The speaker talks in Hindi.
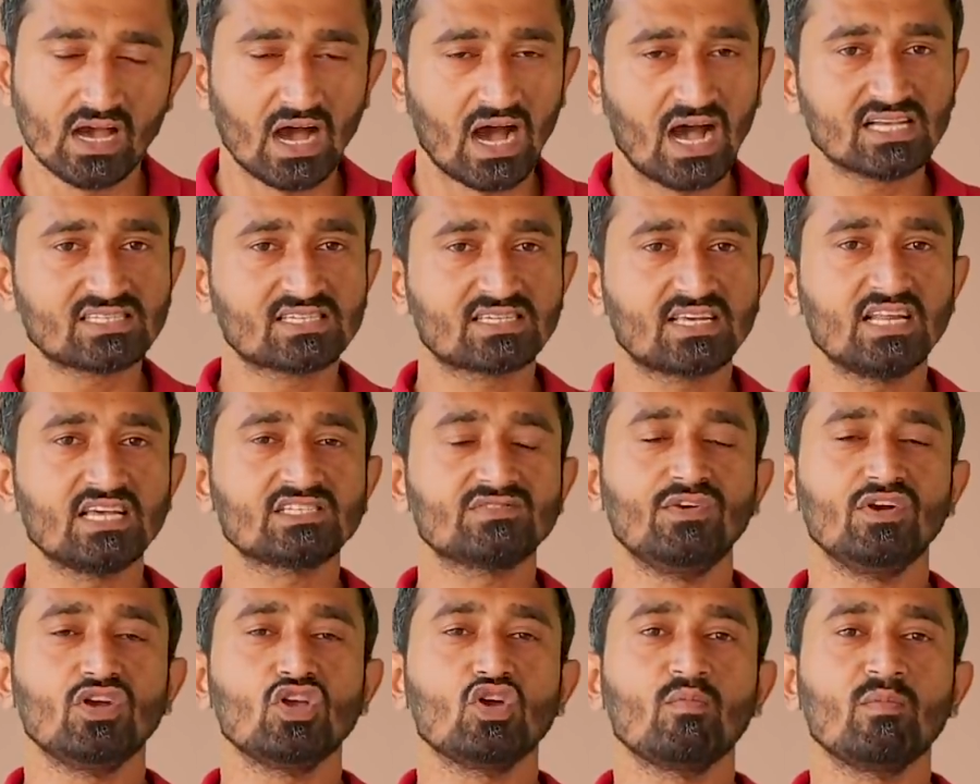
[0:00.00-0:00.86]
आज के लिए
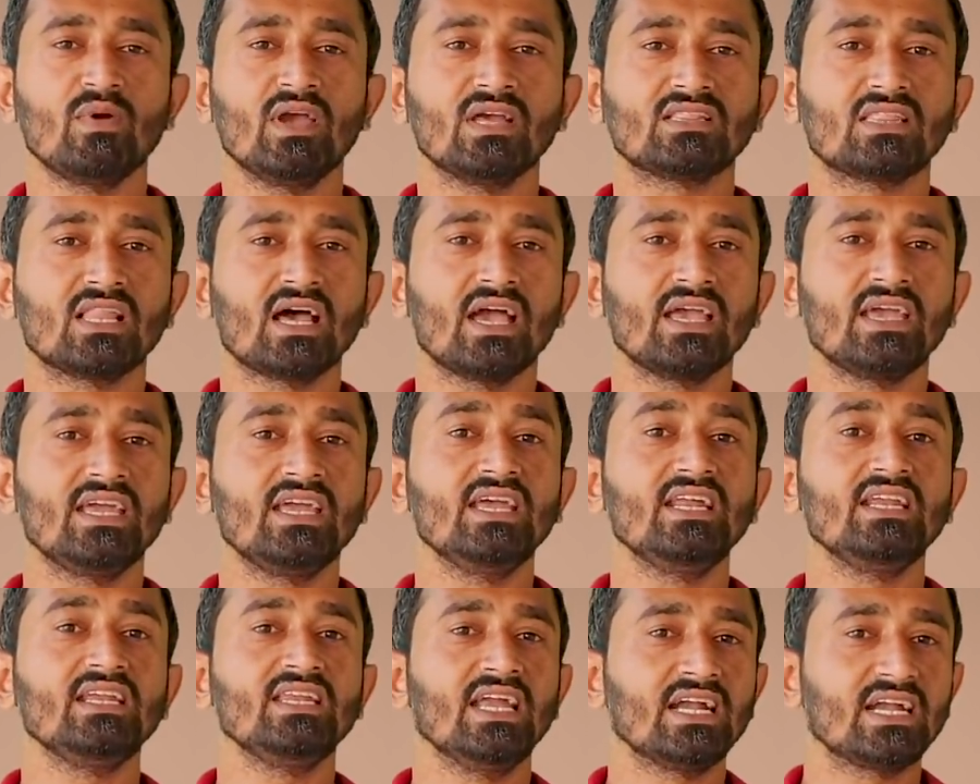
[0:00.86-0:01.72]
इस वीडियो में इतना
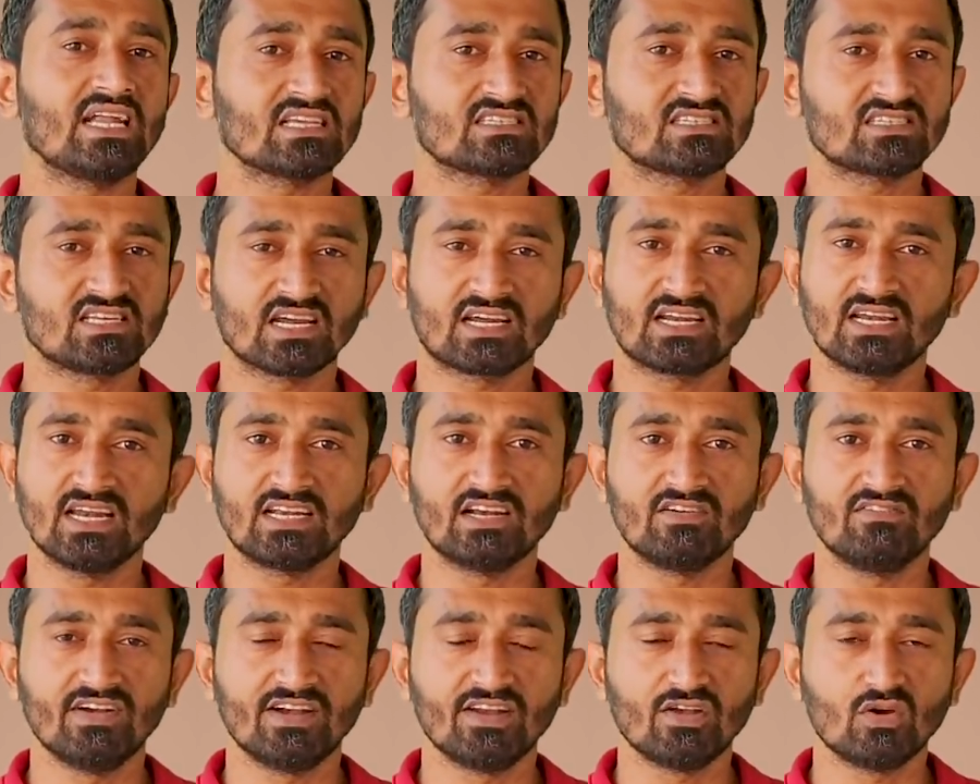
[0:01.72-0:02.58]
ही लेटेस्ट टेक
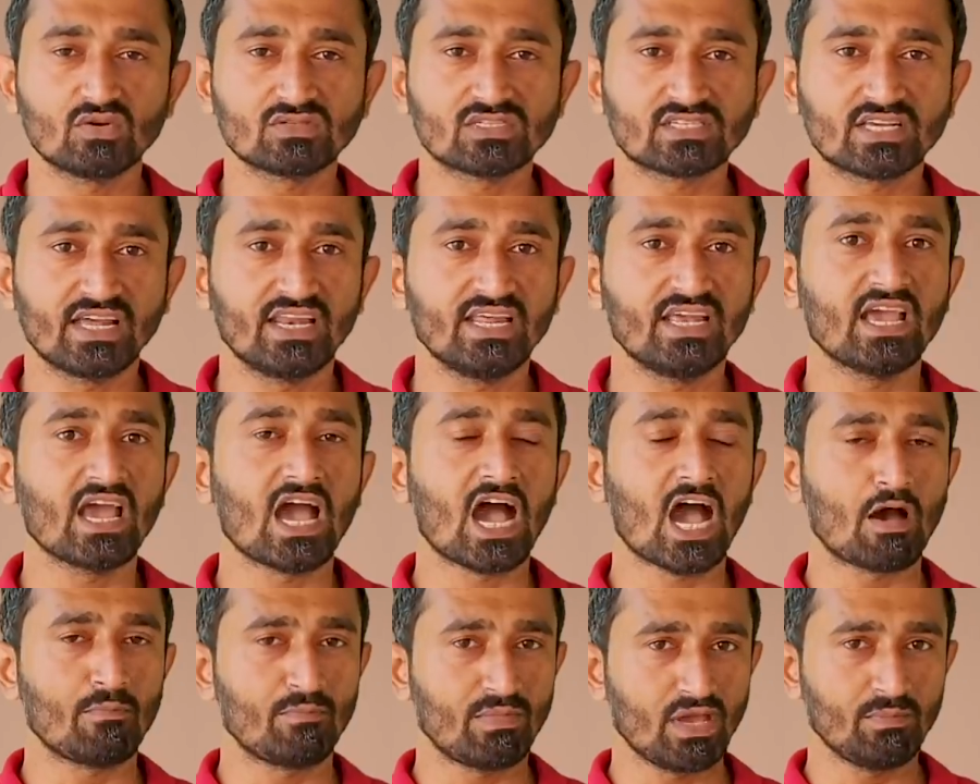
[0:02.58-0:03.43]
रिलेटेड वीडियोस के लिए
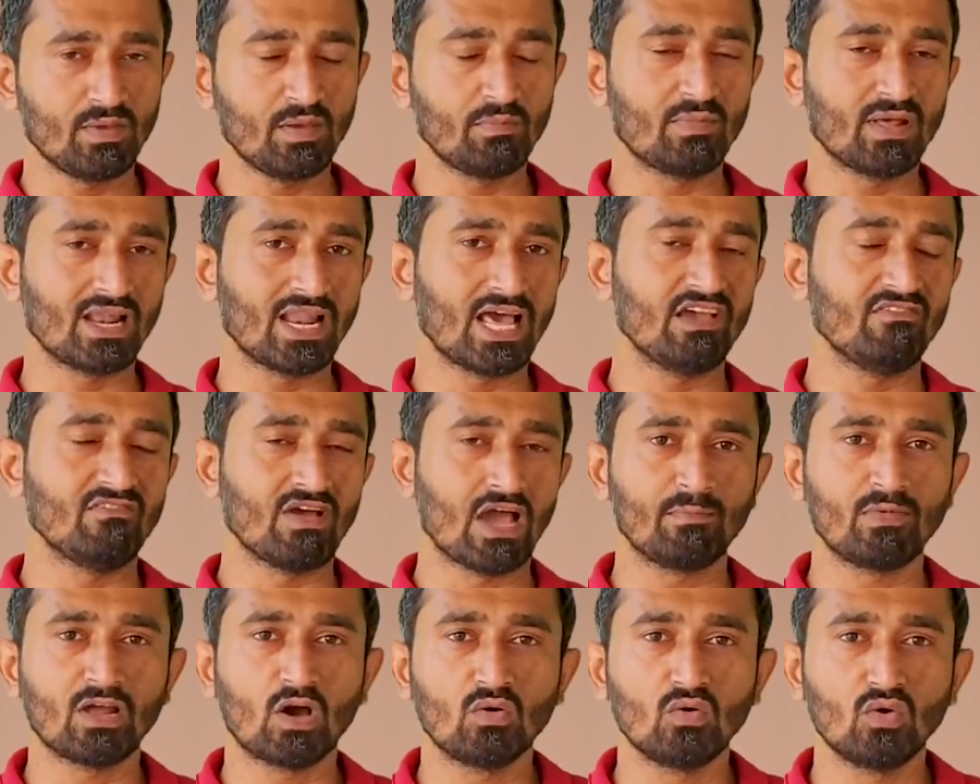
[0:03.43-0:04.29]
आप एबीपी लाइव
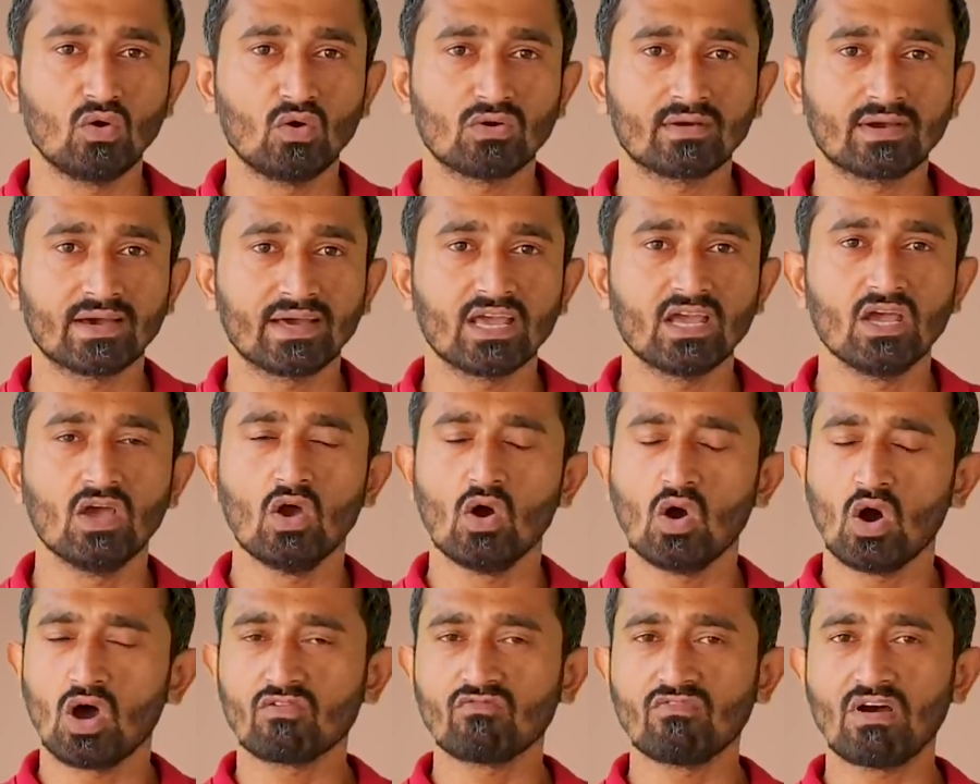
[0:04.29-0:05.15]
ऐप डाउनलोड करें
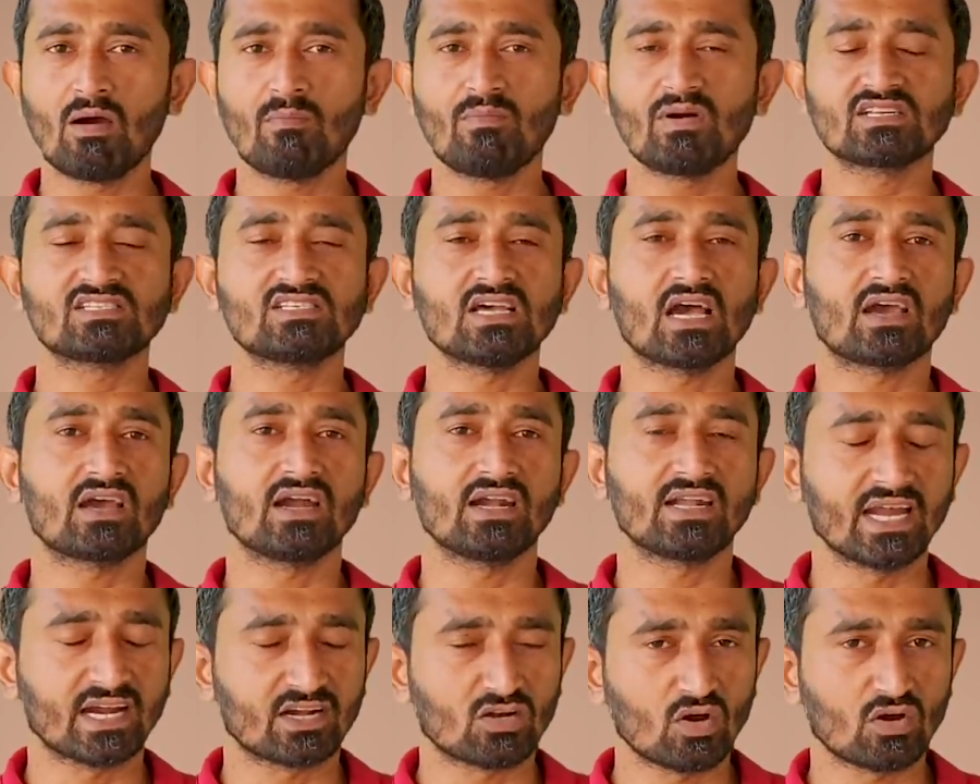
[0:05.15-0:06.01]
और वहां पर जाकर
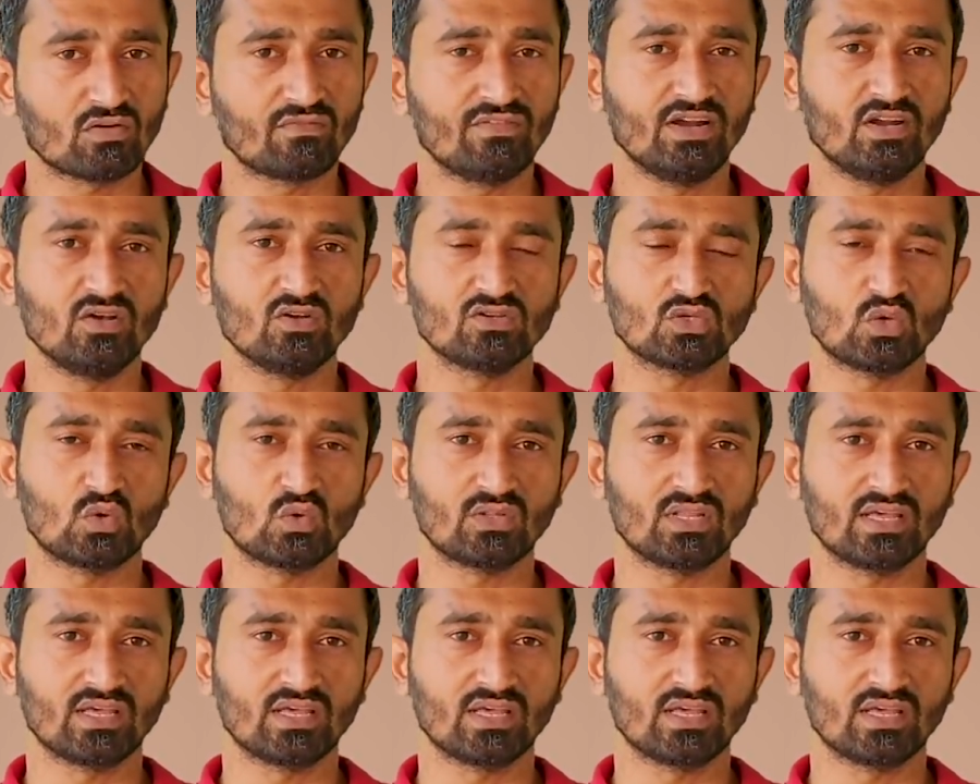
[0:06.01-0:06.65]
टेकटॉक वीडियो जरूर